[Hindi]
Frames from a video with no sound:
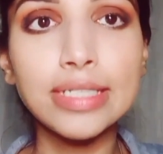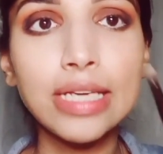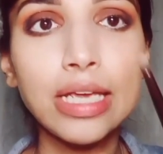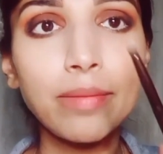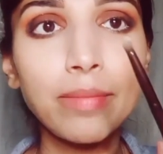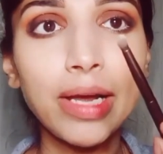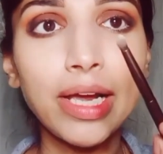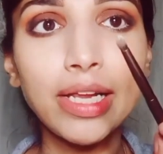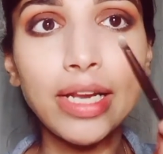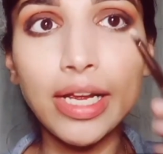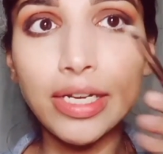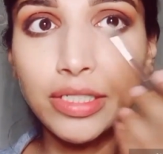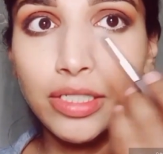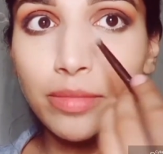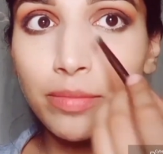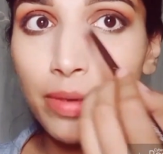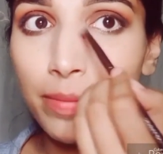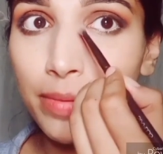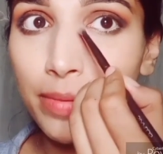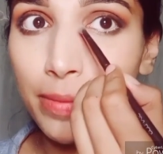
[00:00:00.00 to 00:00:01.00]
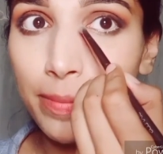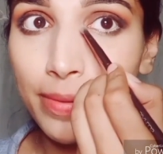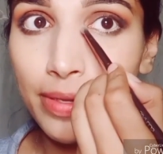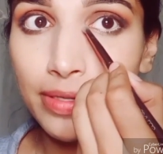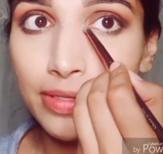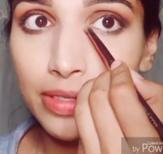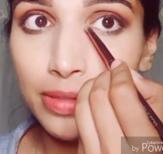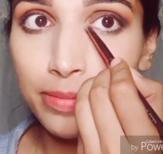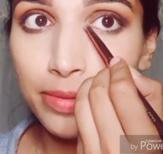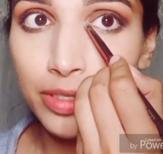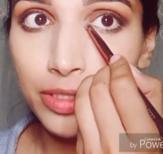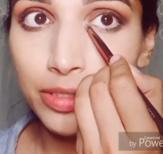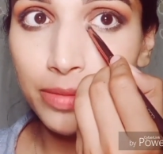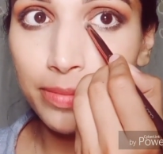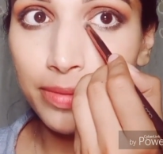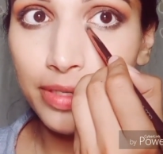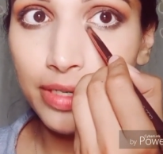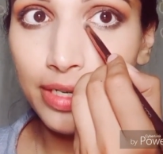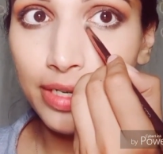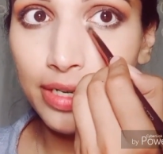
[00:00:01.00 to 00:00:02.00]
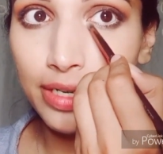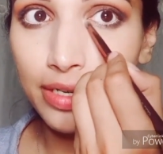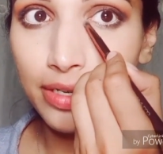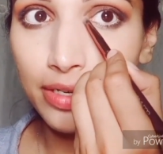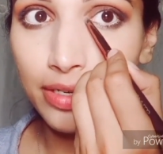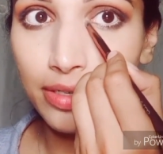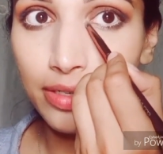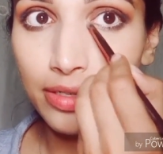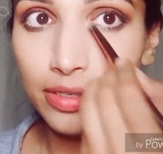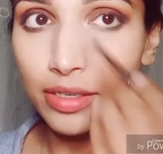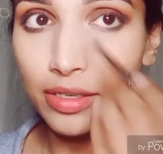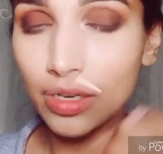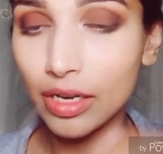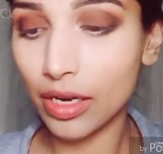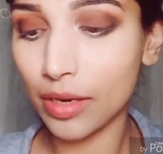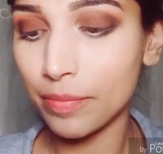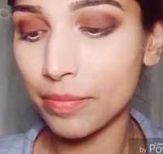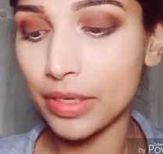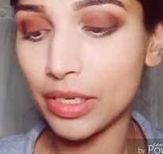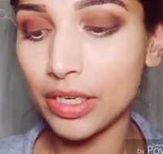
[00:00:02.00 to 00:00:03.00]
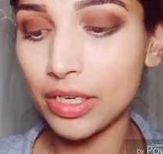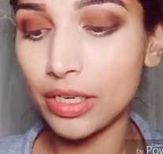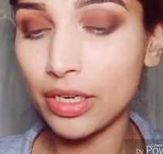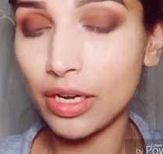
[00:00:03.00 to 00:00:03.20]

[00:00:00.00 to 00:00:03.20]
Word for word: सेम हाईलाइटर मैं अपने पेंसिल ब्रश पर लेकर अपने